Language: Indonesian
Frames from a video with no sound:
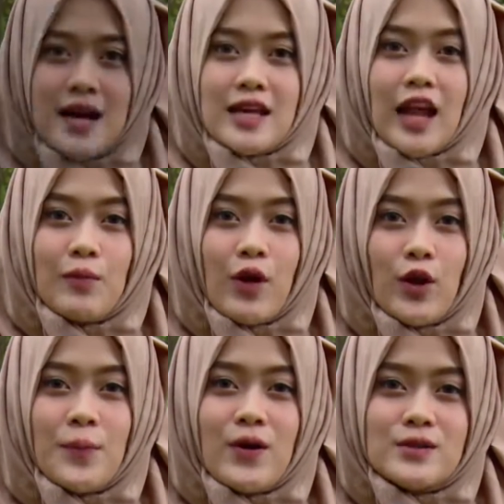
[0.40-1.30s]

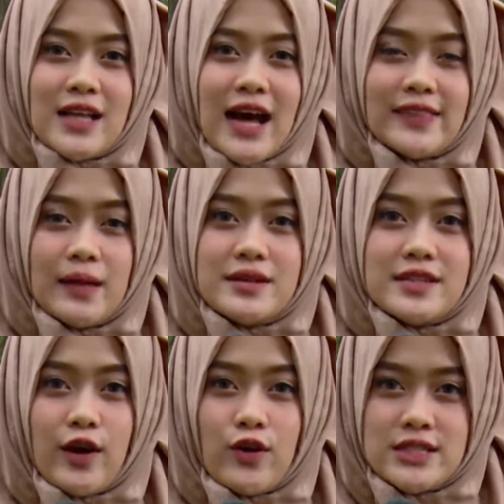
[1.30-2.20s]
Assalamualaikum Pak Ustadz, nama
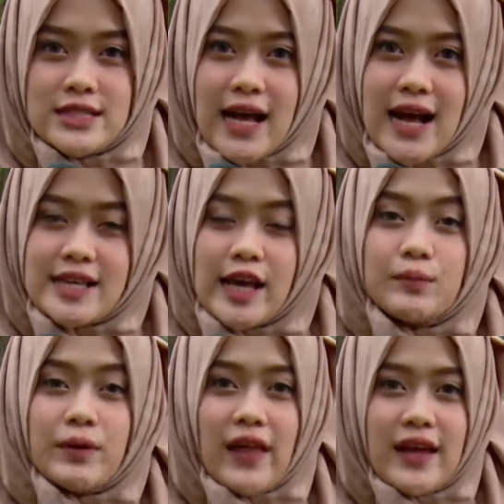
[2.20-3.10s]
saya Rosita. Saya ingin
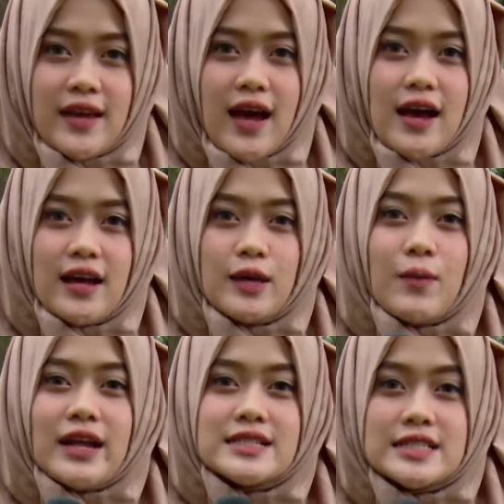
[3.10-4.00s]
bertanya,
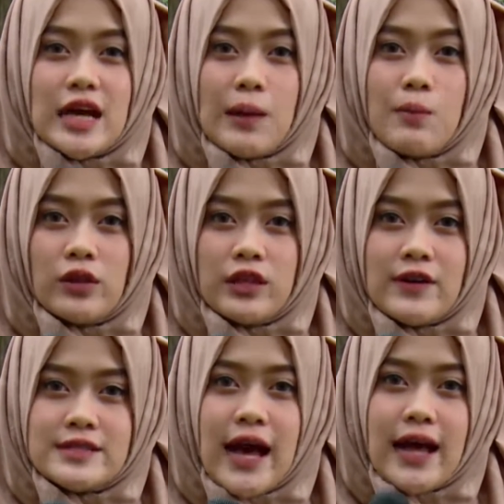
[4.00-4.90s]
gimana sih cara
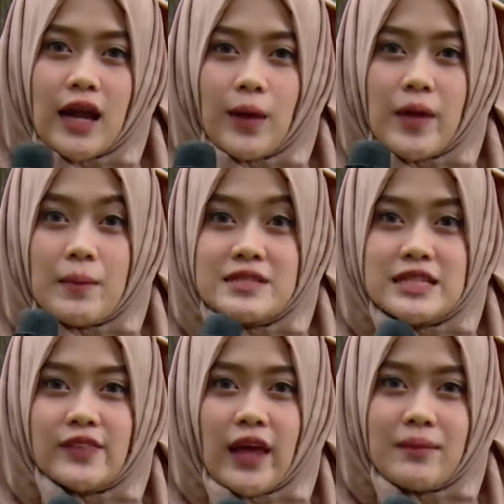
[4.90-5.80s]
memotivasi anak biar
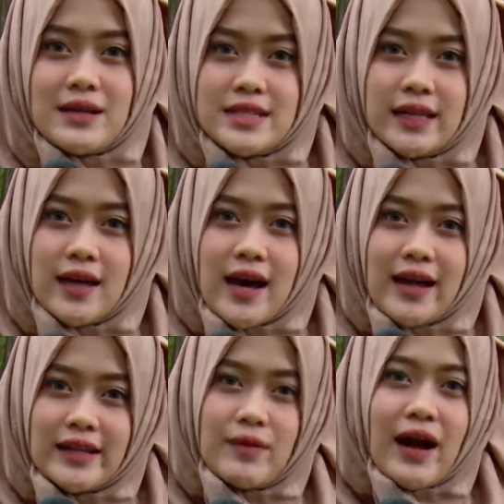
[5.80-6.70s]
mencintai masjid?
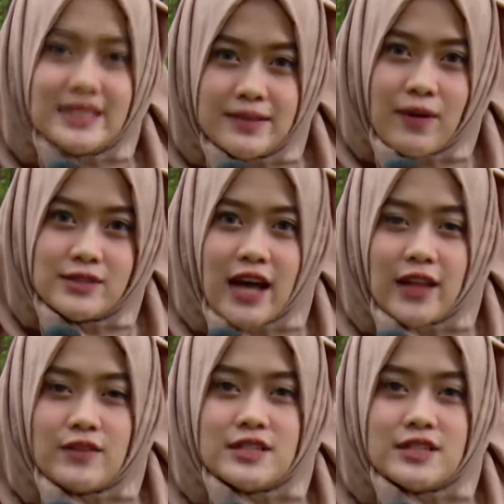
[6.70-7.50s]
Terima kasih Pak Ustadz.